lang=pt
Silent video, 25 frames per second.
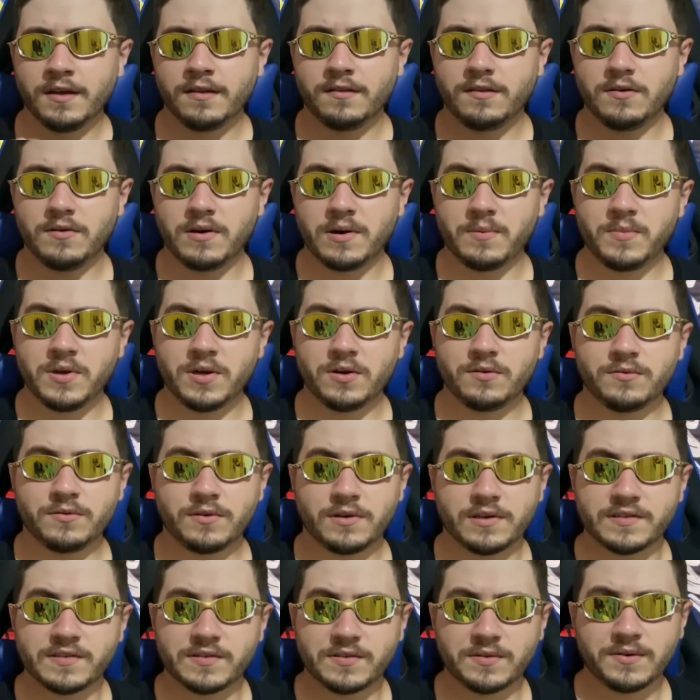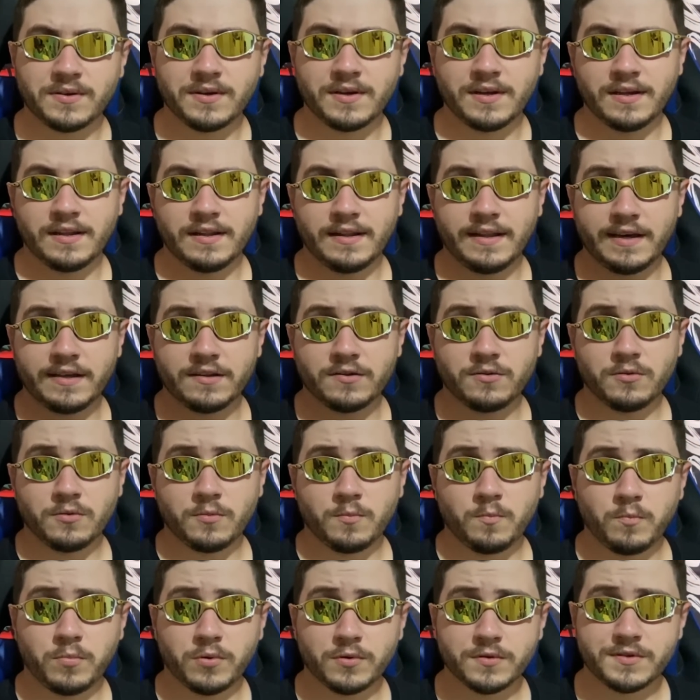Tem um amigo nosso lá do
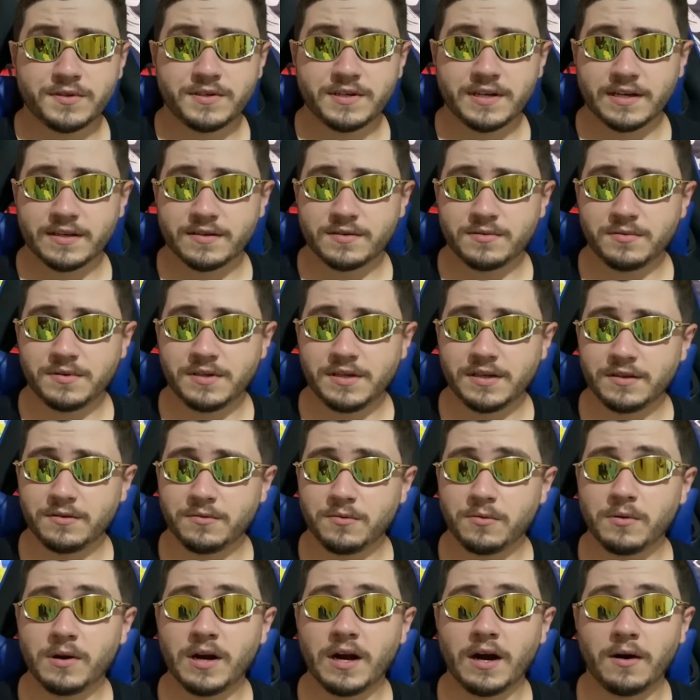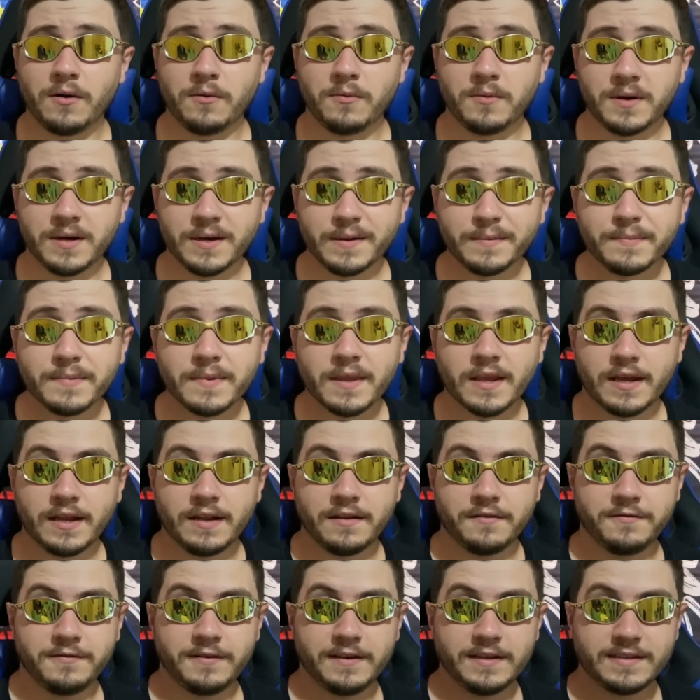posto de gasolina, o Cauã, que
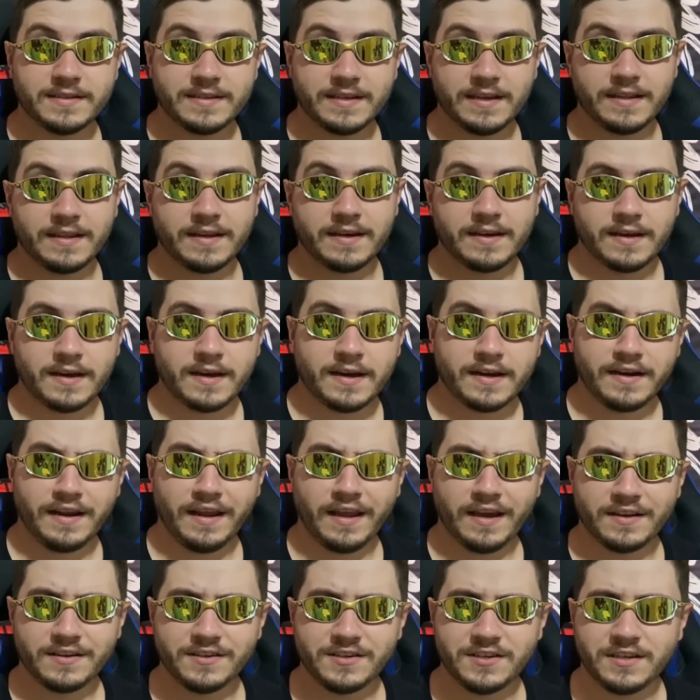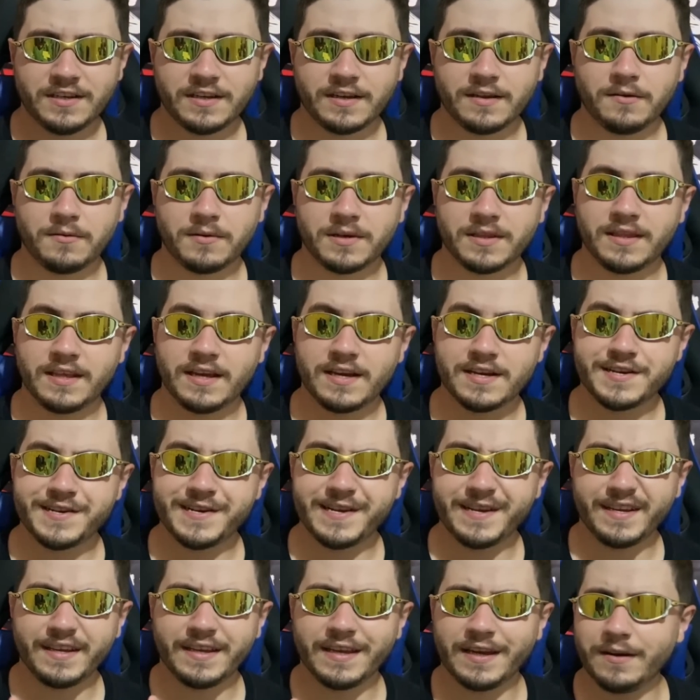ele fez ela arqueadinha. Eu até
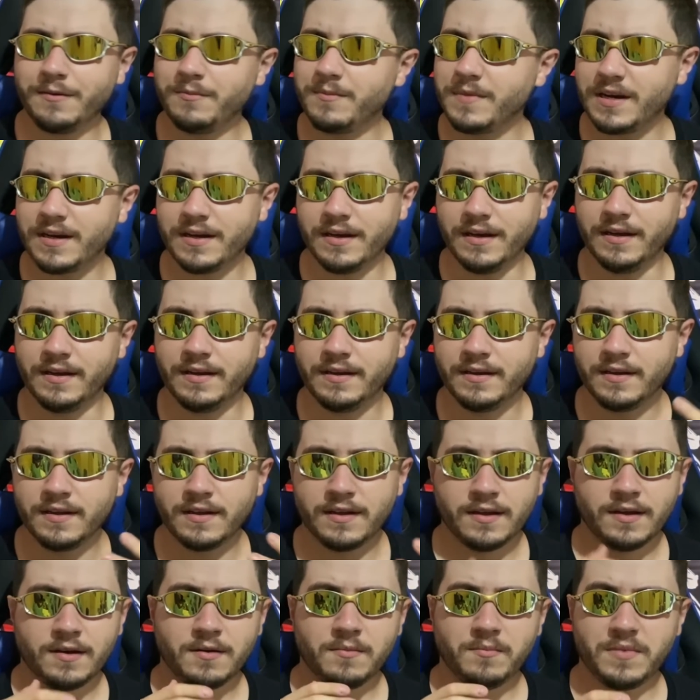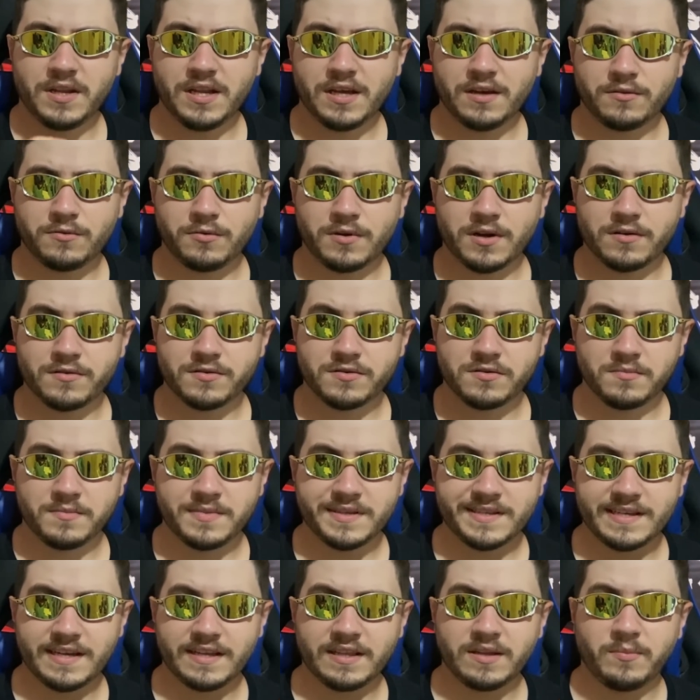achei que era uma miniatura
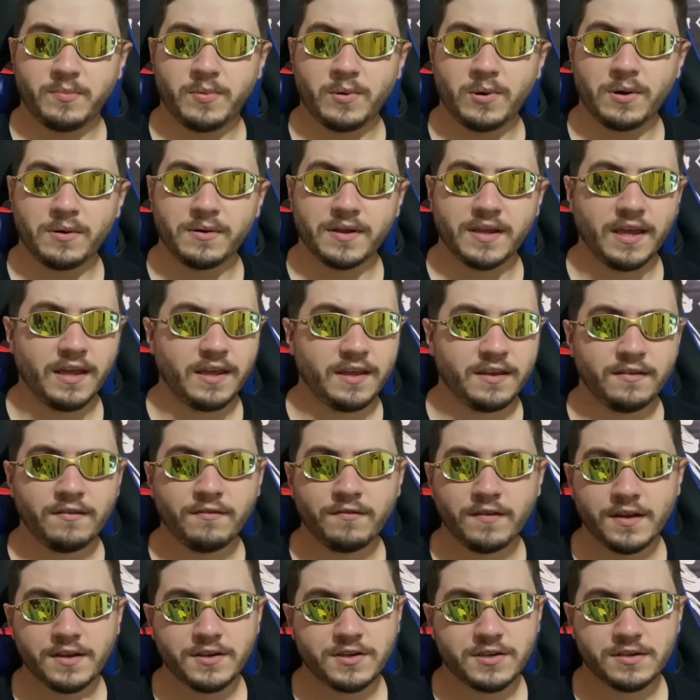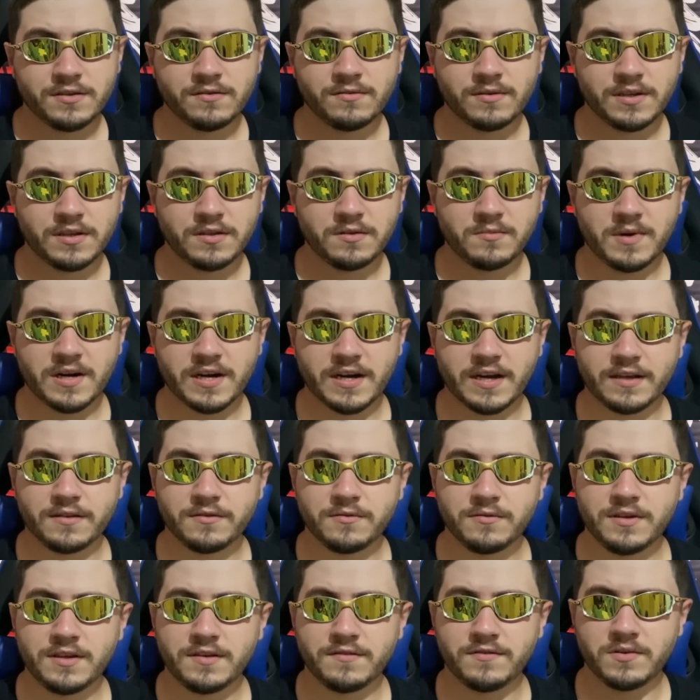customizada por alguém e vendido ali no
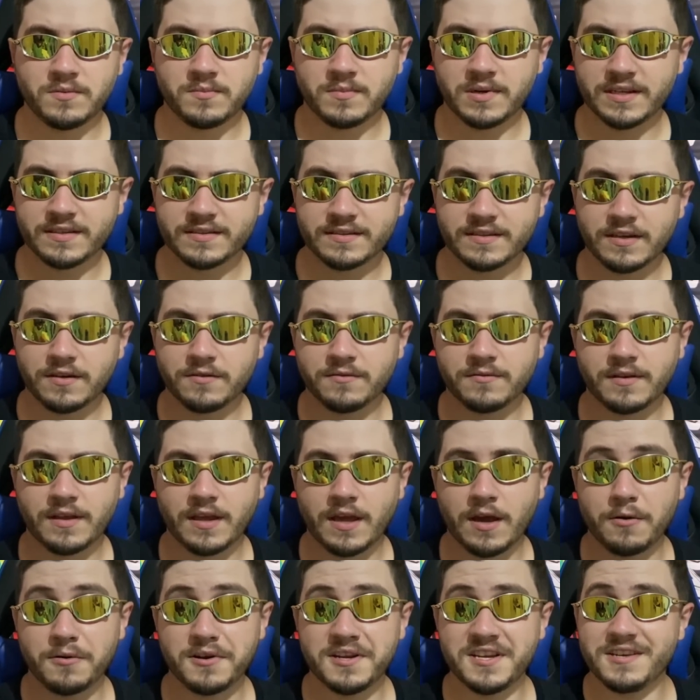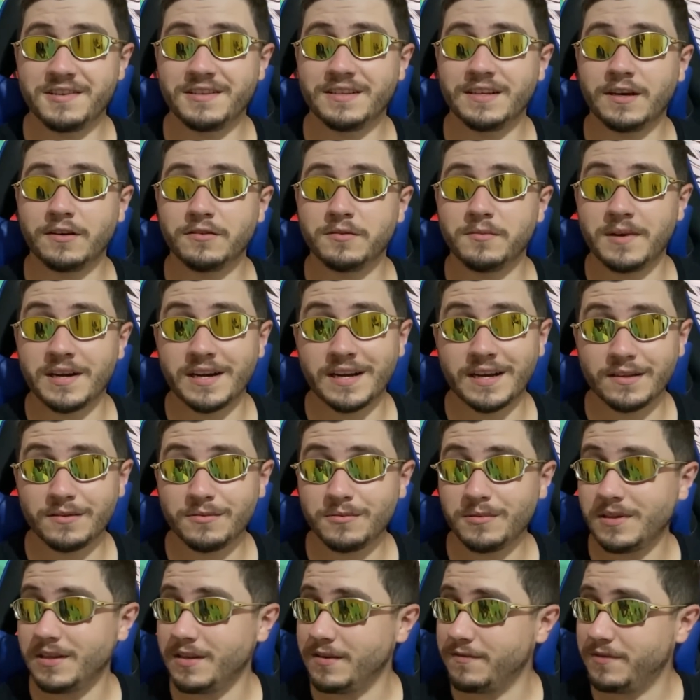Mercado Livre, mas não, é original do
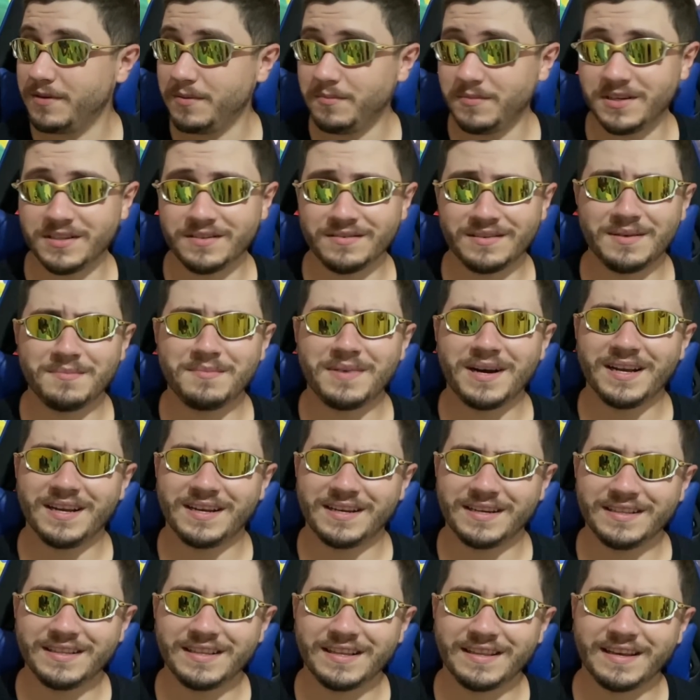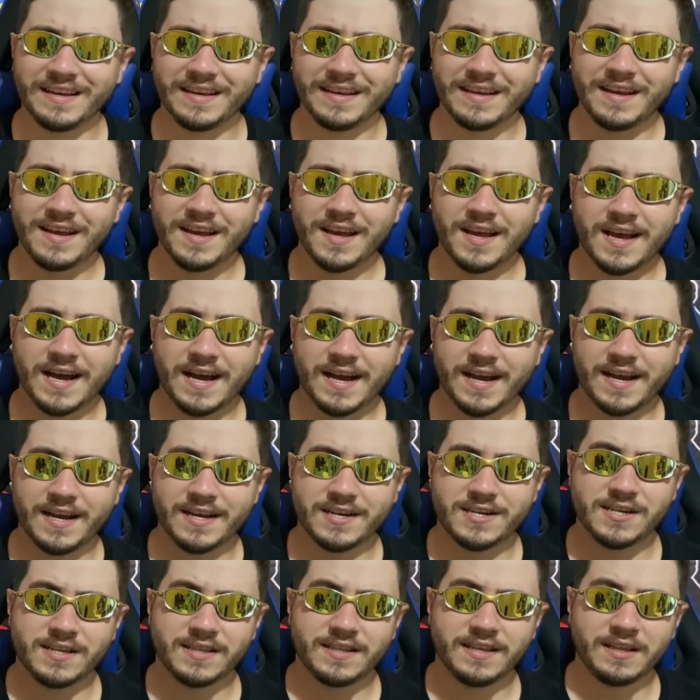Mercado Livre, mano. Que bacana, né? A
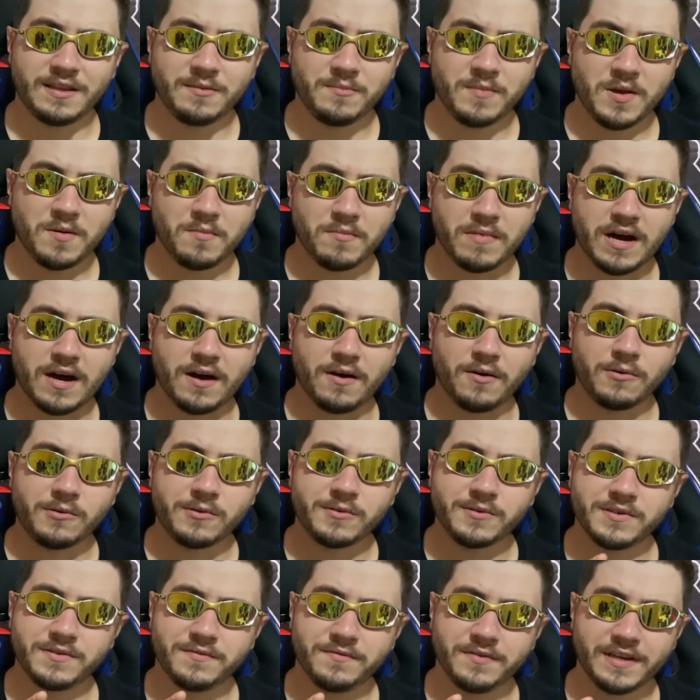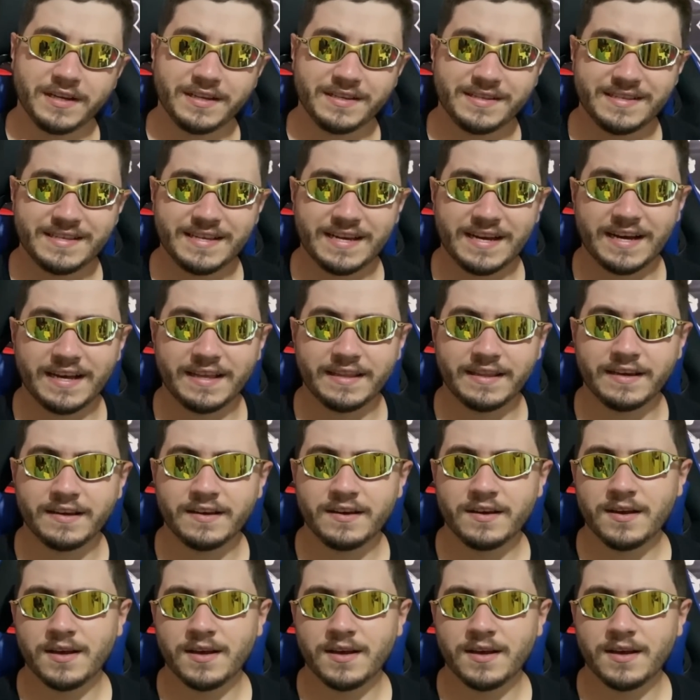caixa dela é meio marrom, diferenciada.